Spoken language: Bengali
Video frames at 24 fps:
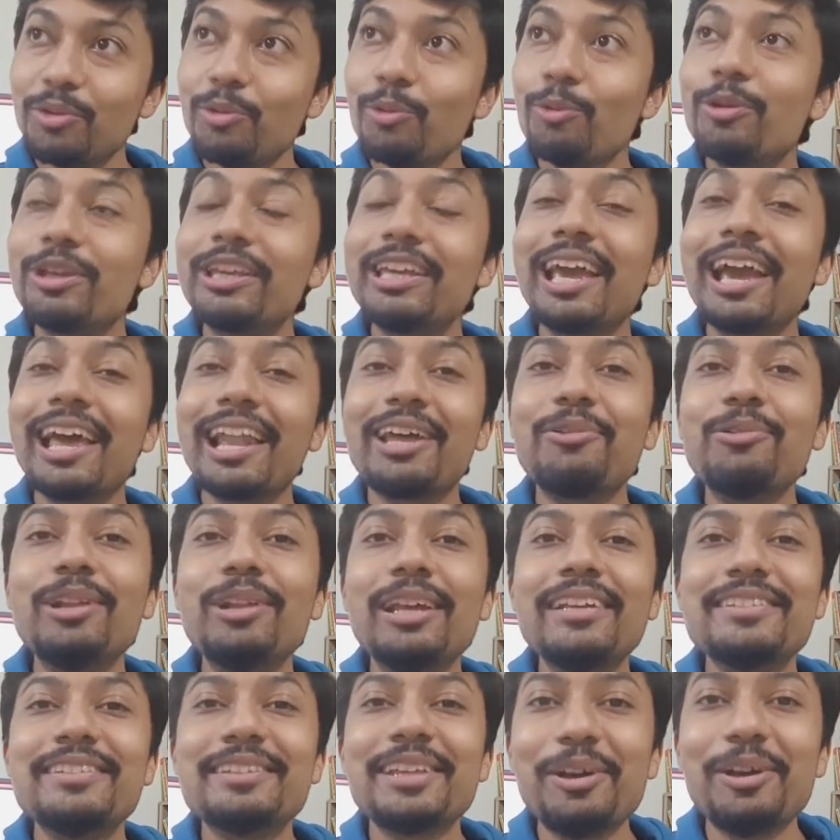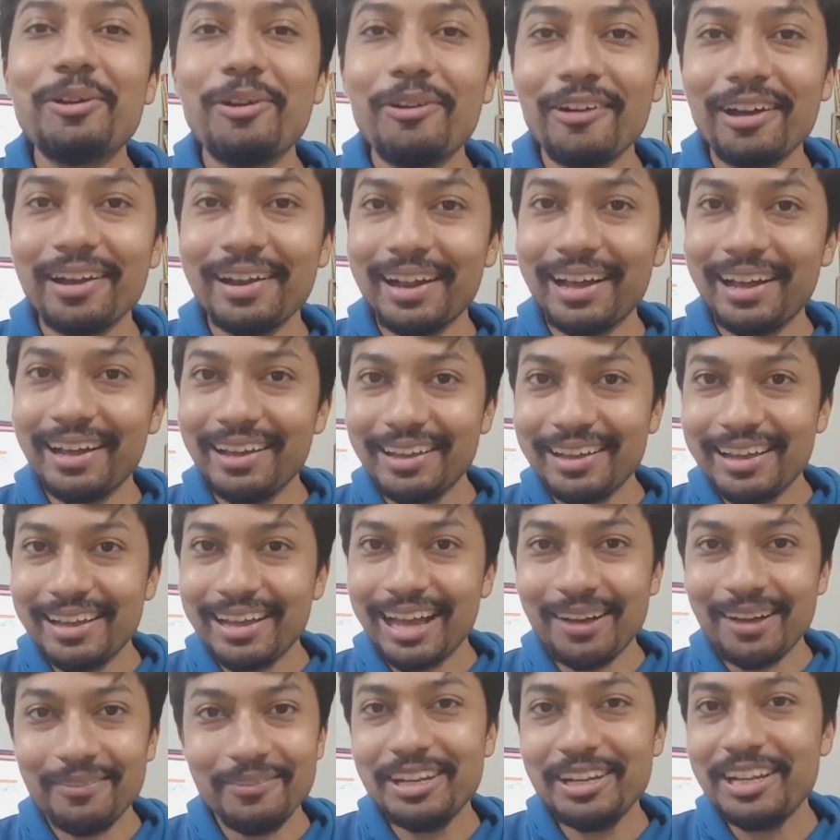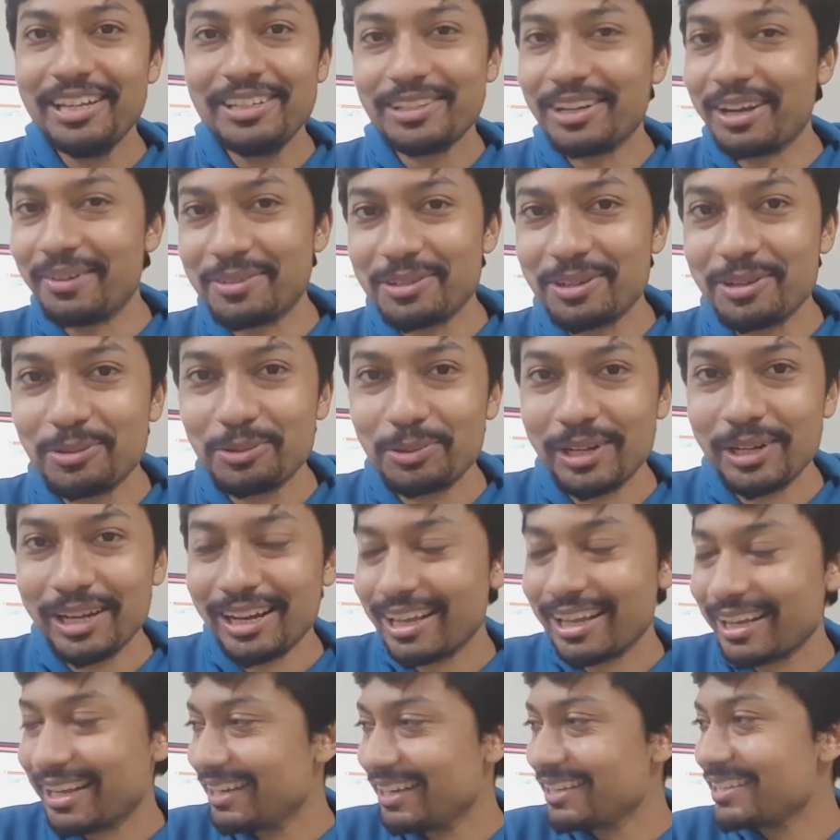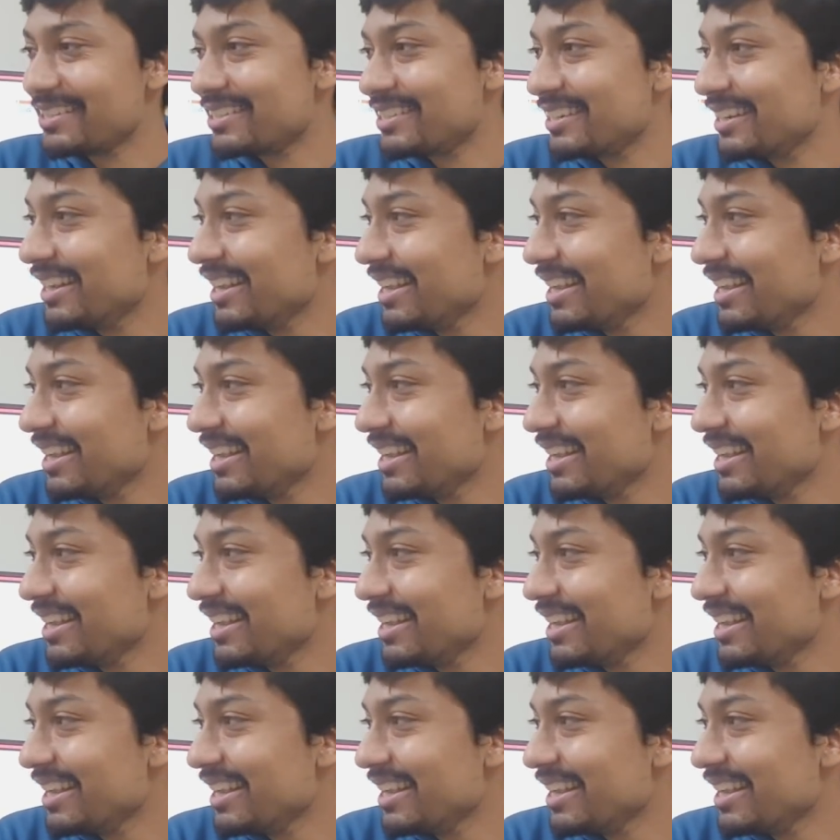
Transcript: ওই খেলাগুলো ইজিলি হয় না আমার নিজের আমি যখন নতুন এলাকায় আসছি